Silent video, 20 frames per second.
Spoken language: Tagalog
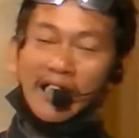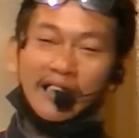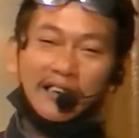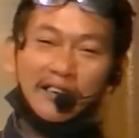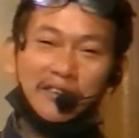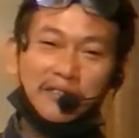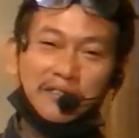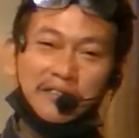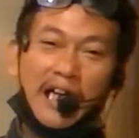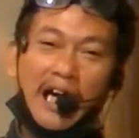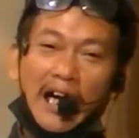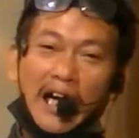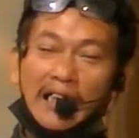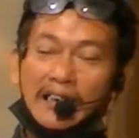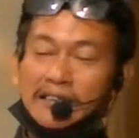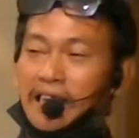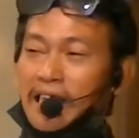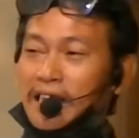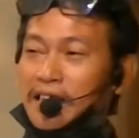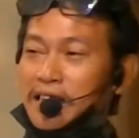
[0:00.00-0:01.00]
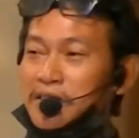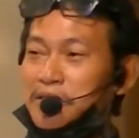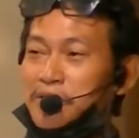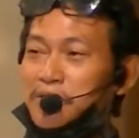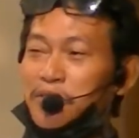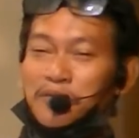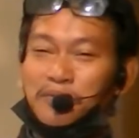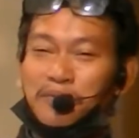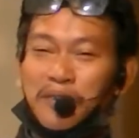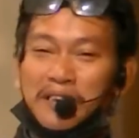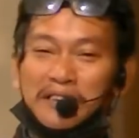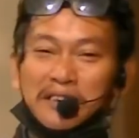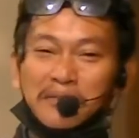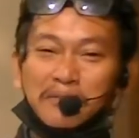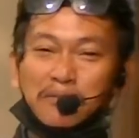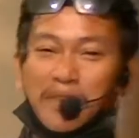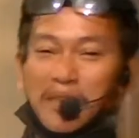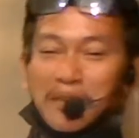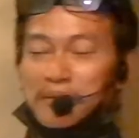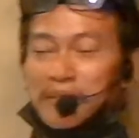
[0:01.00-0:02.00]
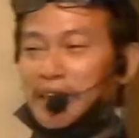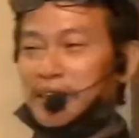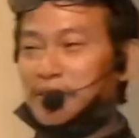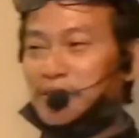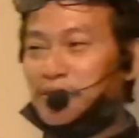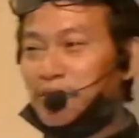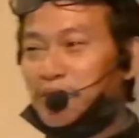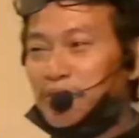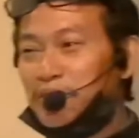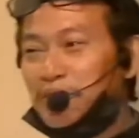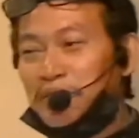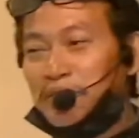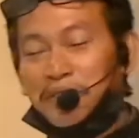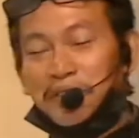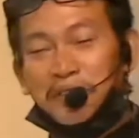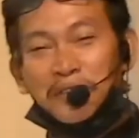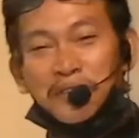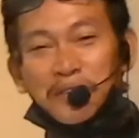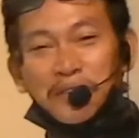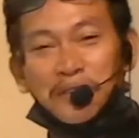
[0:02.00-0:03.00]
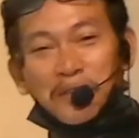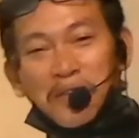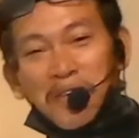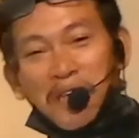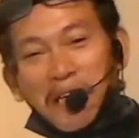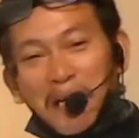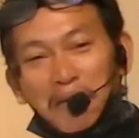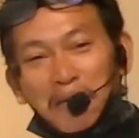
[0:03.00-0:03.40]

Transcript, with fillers: kaan kayo imong pagsimba mga igsoon happy